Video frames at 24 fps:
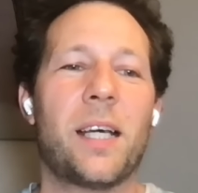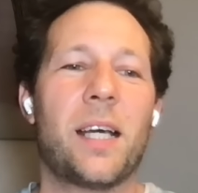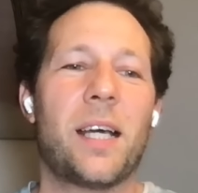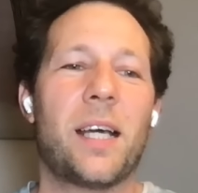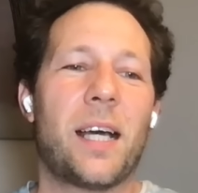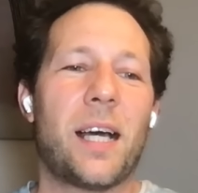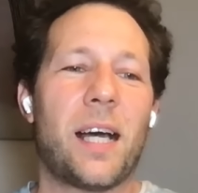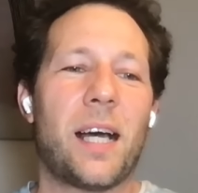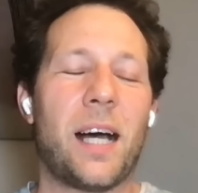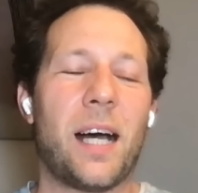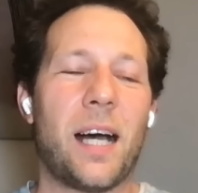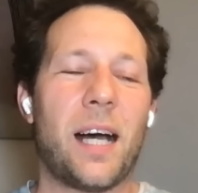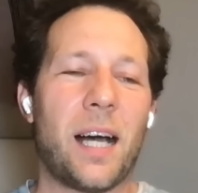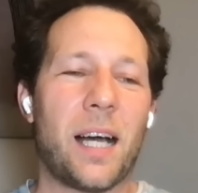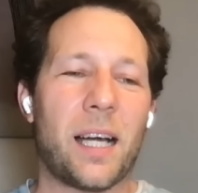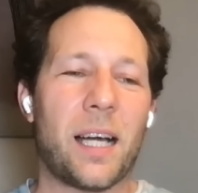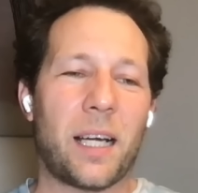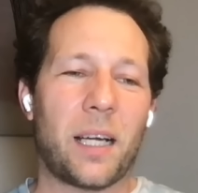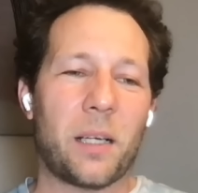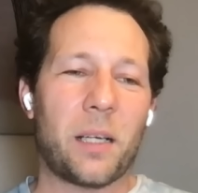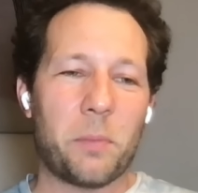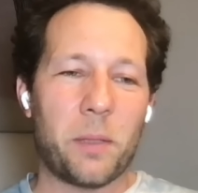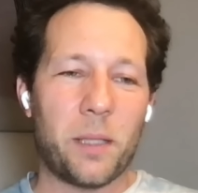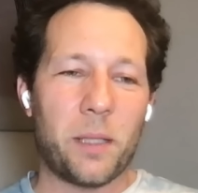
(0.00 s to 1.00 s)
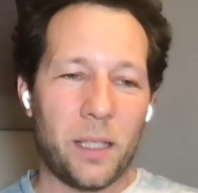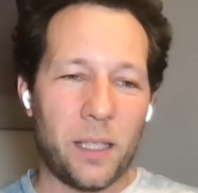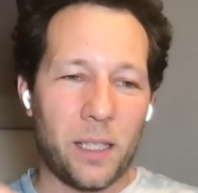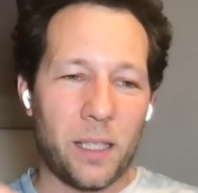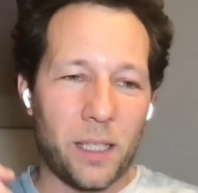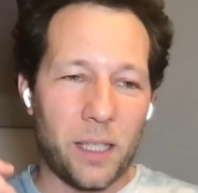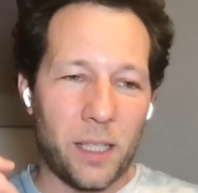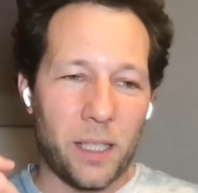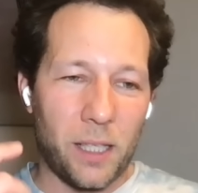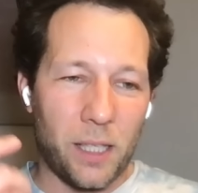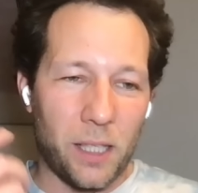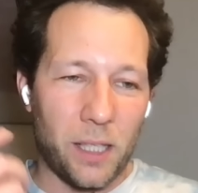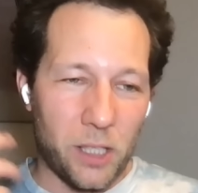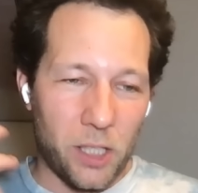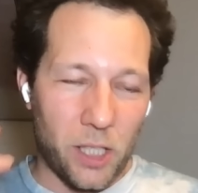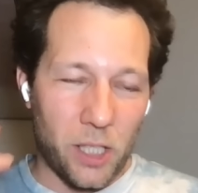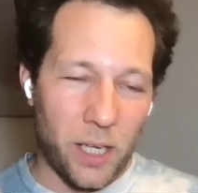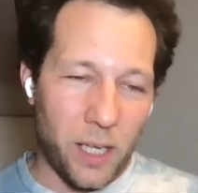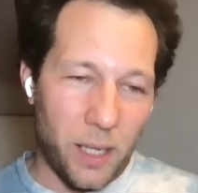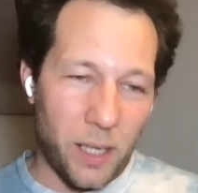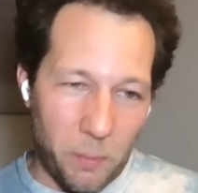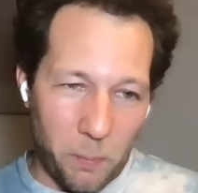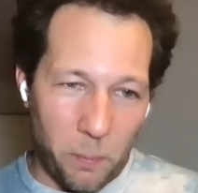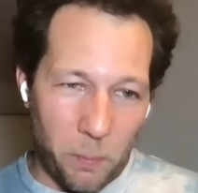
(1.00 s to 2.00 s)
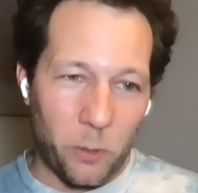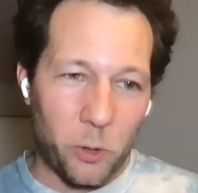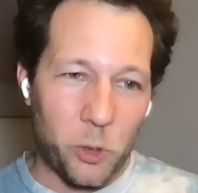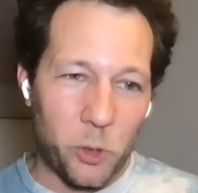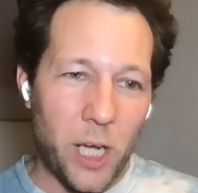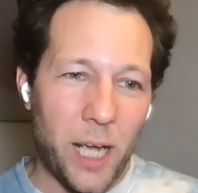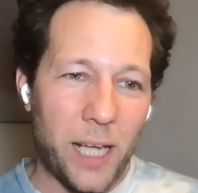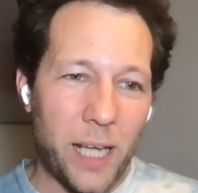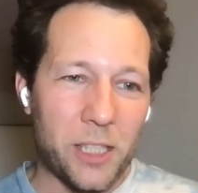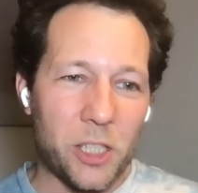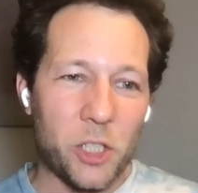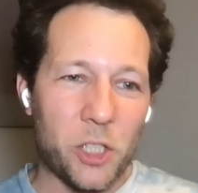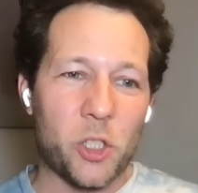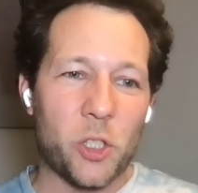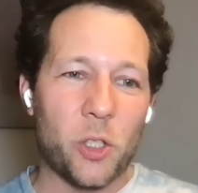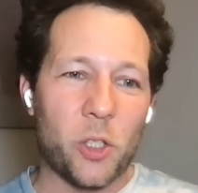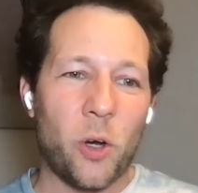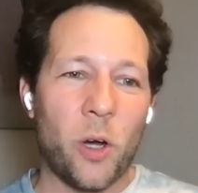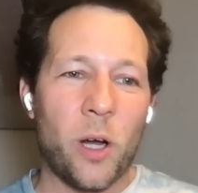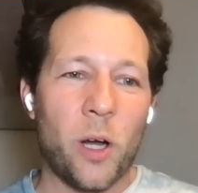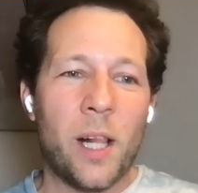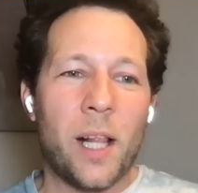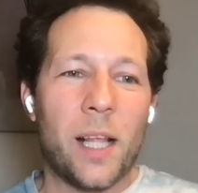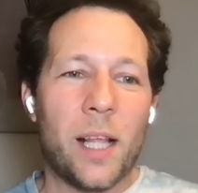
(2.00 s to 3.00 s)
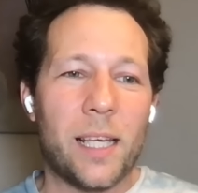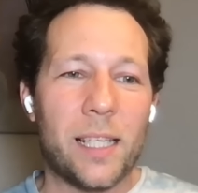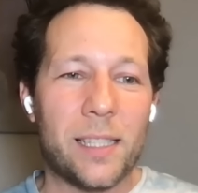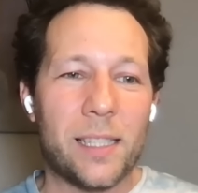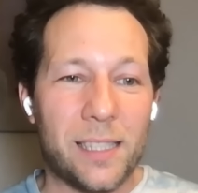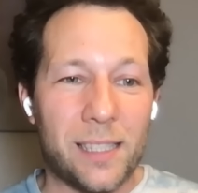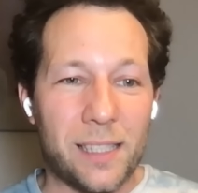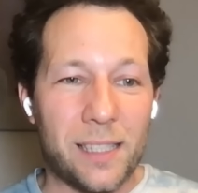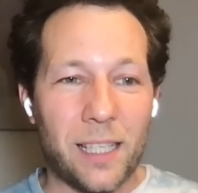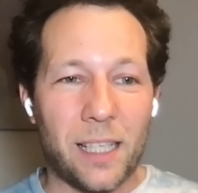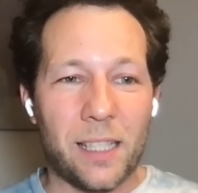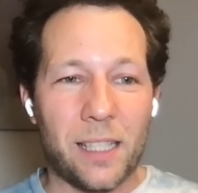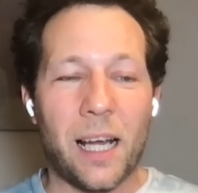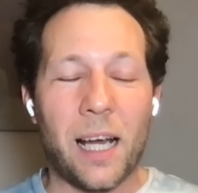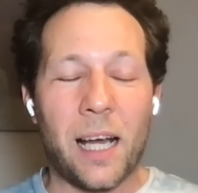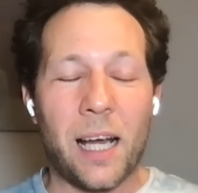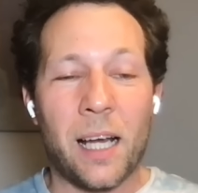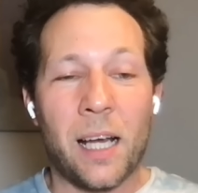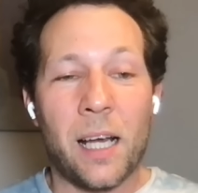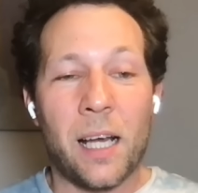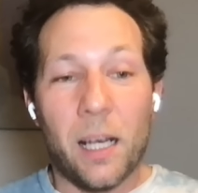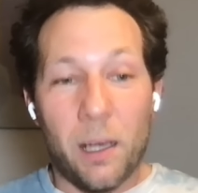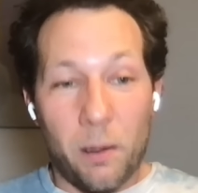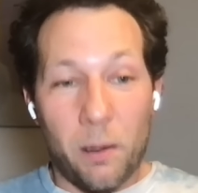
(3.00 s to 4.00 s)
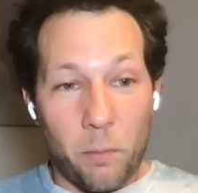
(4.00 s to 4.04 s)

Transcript: – а, как бы э, э, э, получается, что если страна